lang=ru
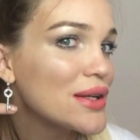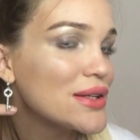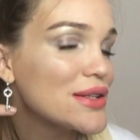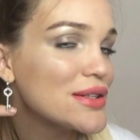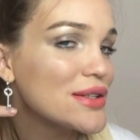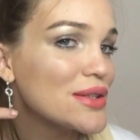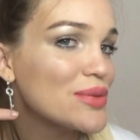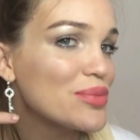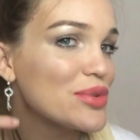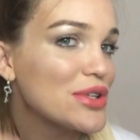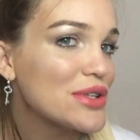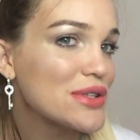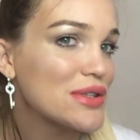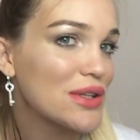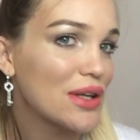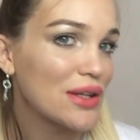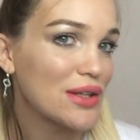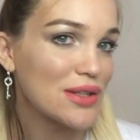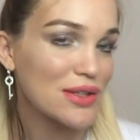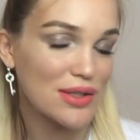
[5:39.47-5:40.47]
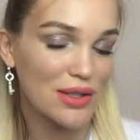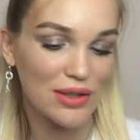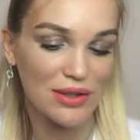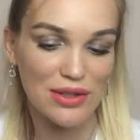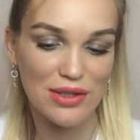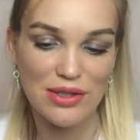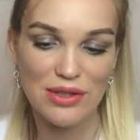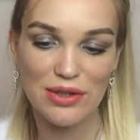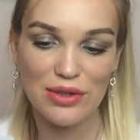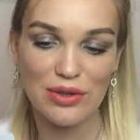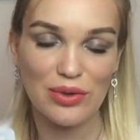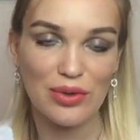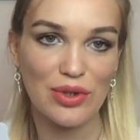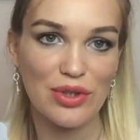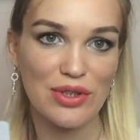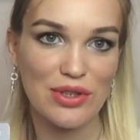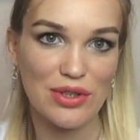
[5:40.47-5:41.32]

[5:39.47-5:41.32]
Серебристые. Одни золотистые, другие